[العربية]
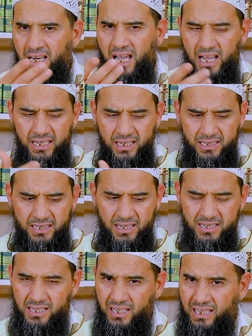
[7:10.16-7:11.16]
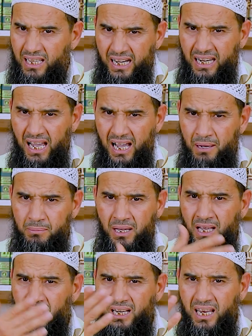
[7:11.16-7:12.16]
الايات ديال صله الارحام
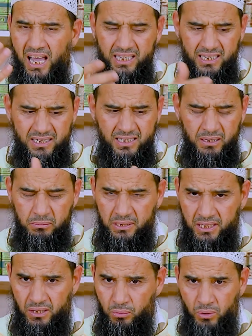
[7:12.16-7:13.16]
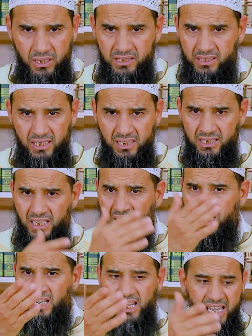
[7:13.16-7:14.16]
الايات ديال بر الوالدين
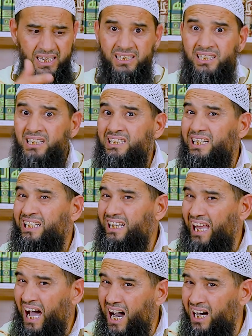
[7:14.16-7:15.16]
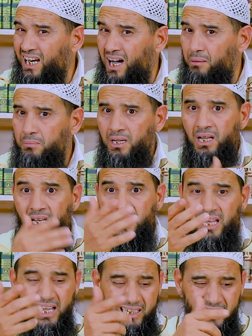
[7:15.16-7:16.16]
الايات ديال ترك الحرام
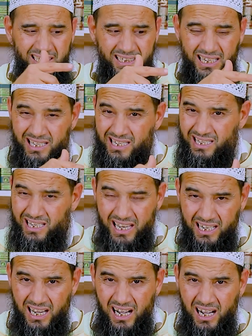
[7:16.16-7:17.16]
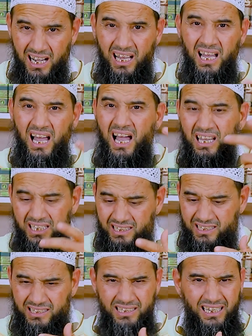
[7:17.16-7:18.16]
الايات ديال الزكاه
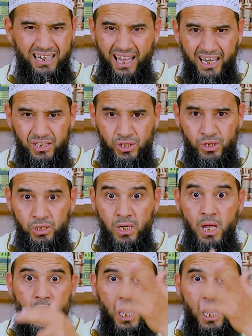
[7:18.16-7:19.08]
ايات ديال الحج